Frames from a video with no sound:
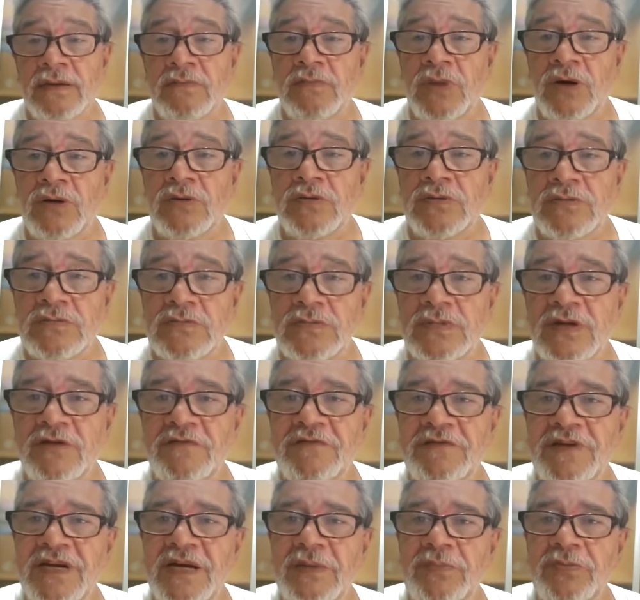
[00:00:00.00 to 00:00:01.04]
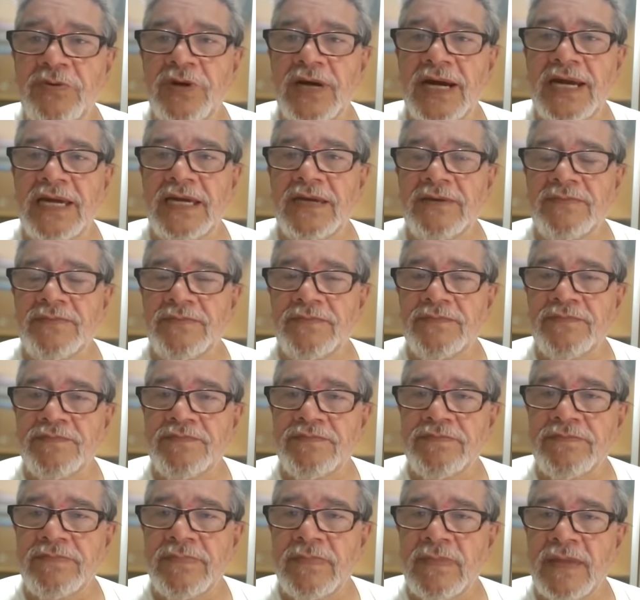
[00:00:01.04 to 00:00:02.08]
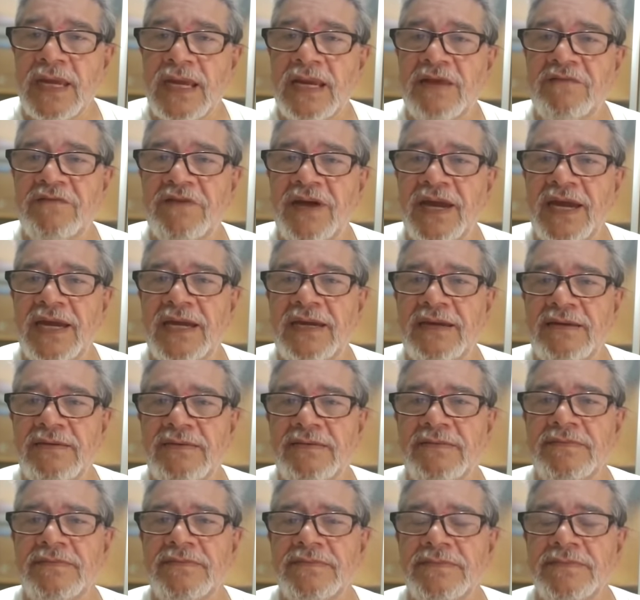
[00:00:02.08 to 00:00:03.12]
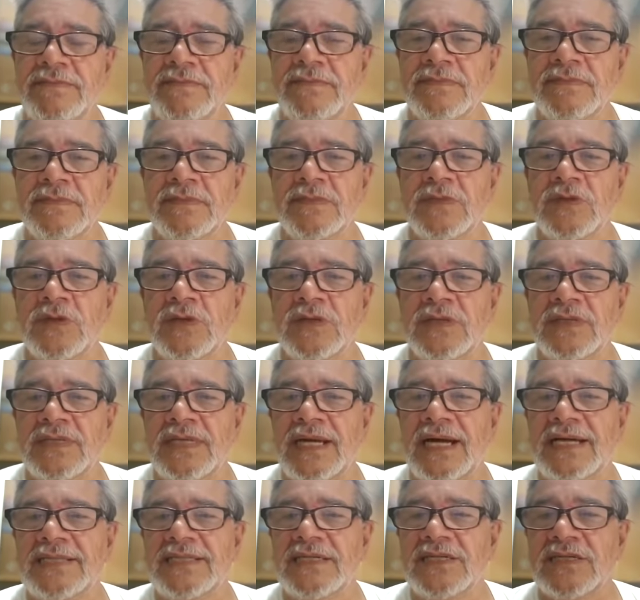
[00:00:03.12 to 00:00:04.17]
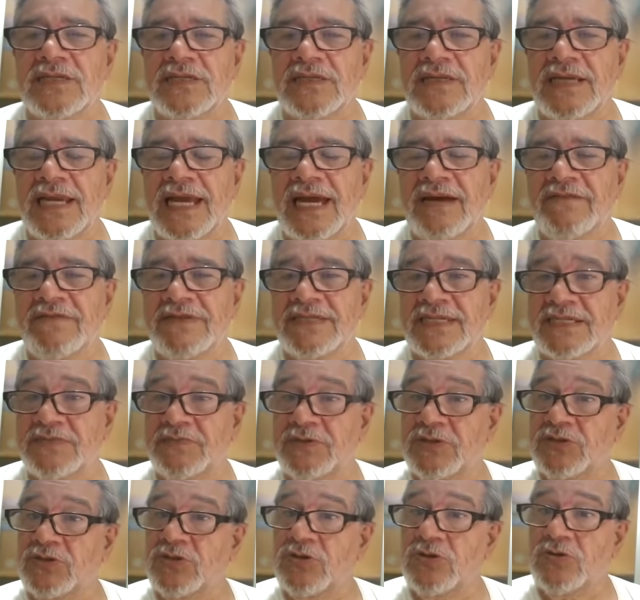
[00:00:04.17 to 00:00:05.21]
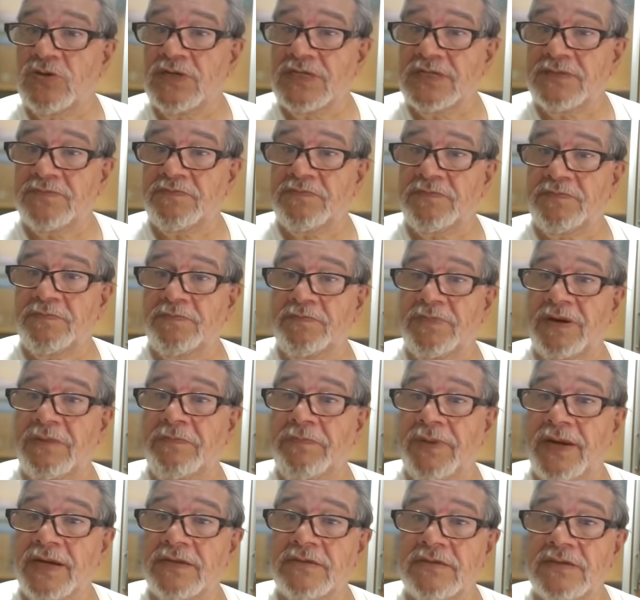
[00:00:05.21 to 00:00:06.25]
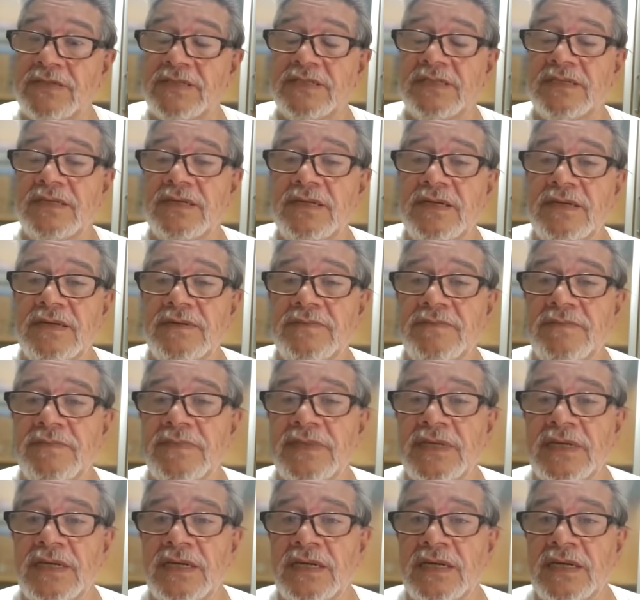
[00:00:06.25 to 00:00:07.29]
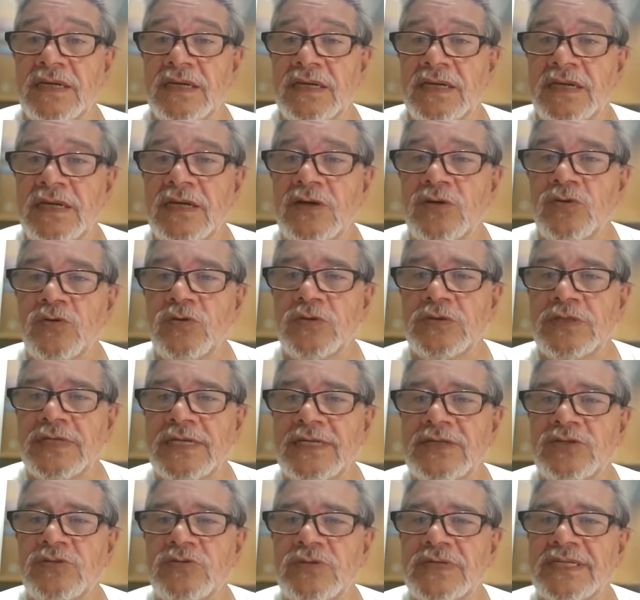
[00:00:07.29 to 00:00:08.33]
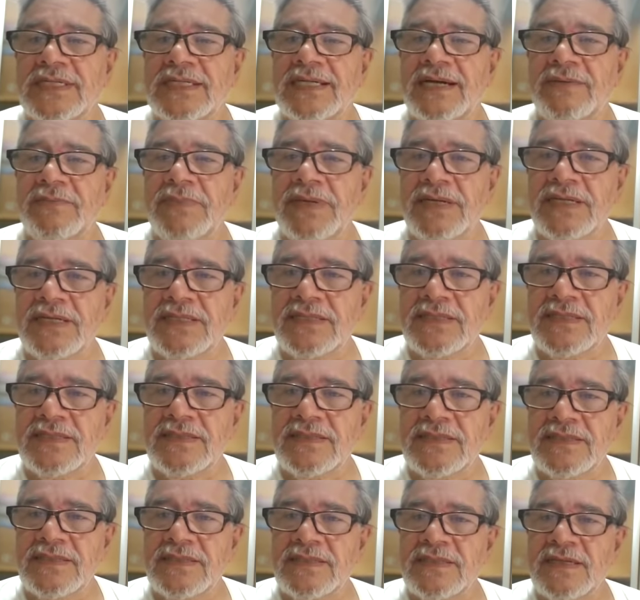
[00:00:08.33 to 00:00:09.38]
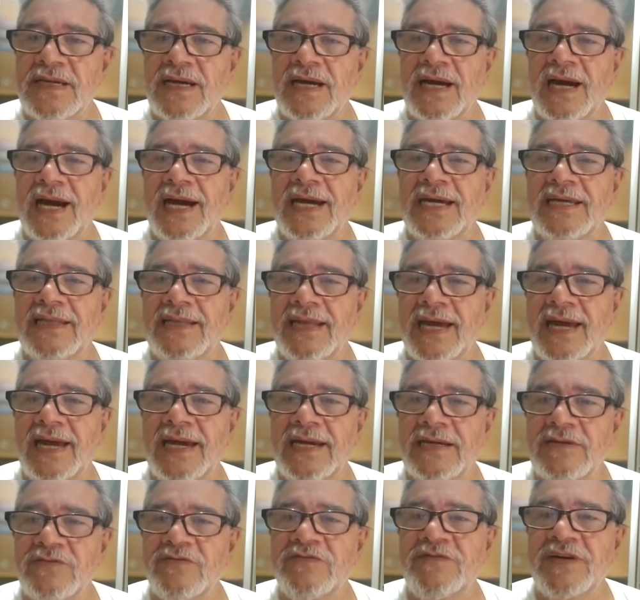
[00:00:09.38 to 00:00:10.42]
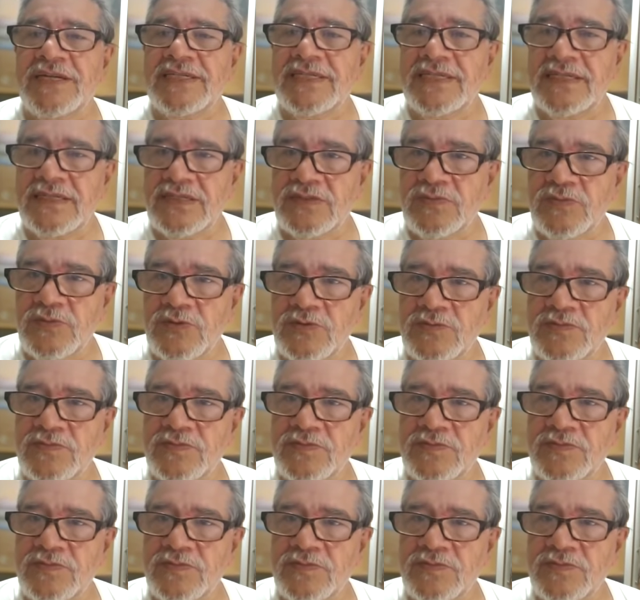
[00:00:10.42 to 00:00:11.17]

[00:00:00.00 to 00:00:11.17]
Bom, não fica por aí. Ele vem, traz, leva essas pessoas para perto de si e incute em suas cabeças a ideia do fascismo.